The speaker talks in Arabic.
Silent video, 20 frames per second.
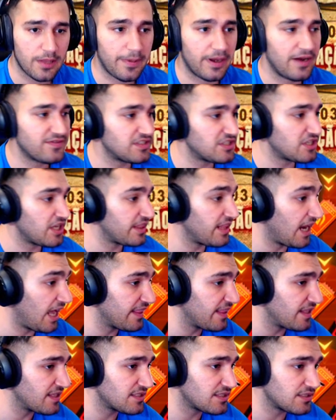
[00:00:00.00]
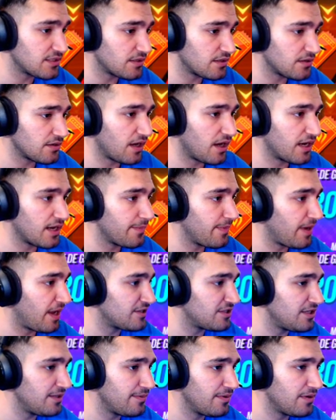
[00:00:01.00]
طبعا نفس الشيء هذا الحدث آه، غريب
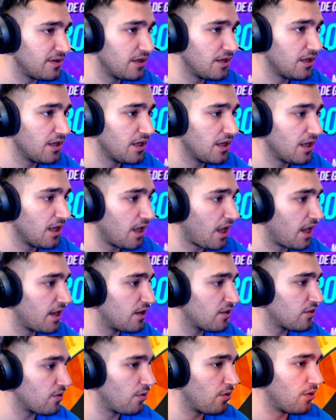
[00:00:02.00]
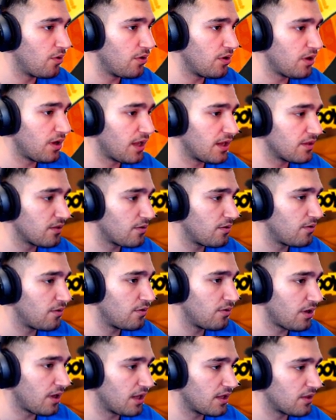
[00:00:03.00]
عجيب خلينا ندخل هون خلينا ندخل
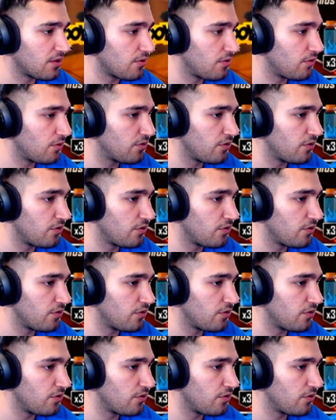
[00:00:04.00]
هون خلينا ندخل هون